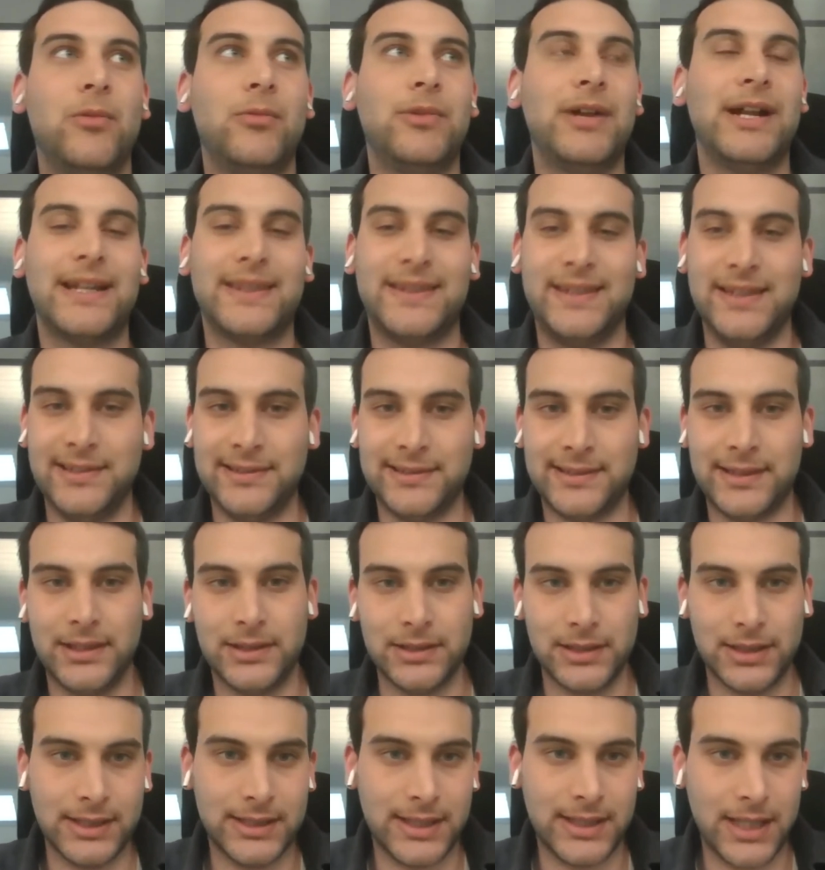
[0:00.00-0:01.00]
un
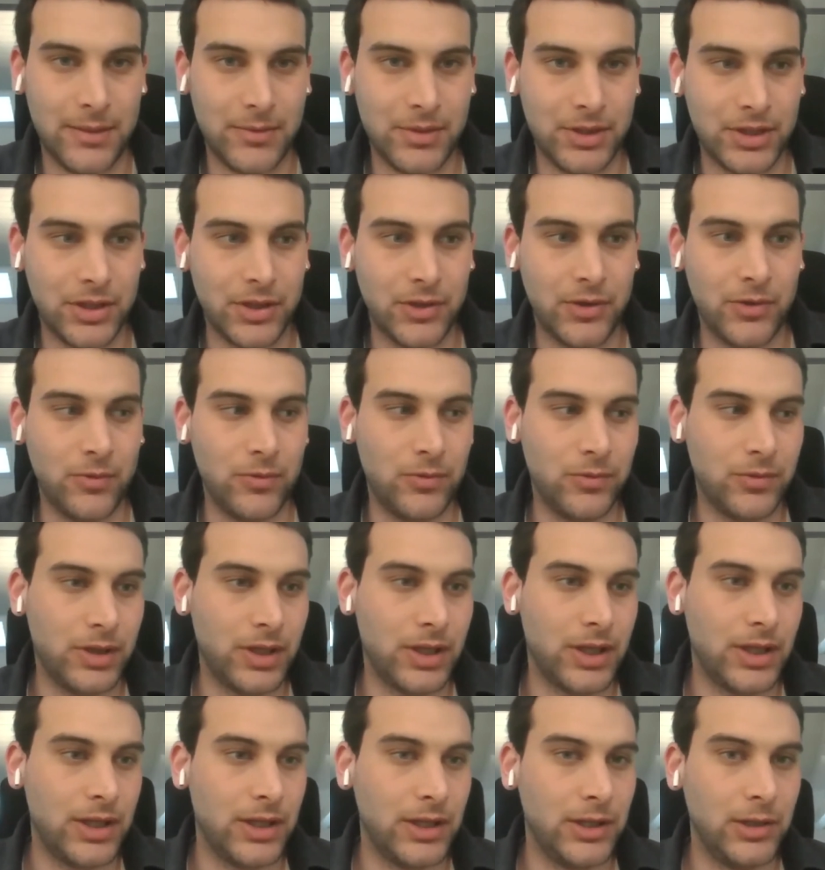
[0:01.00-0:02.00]
artista che tramite un,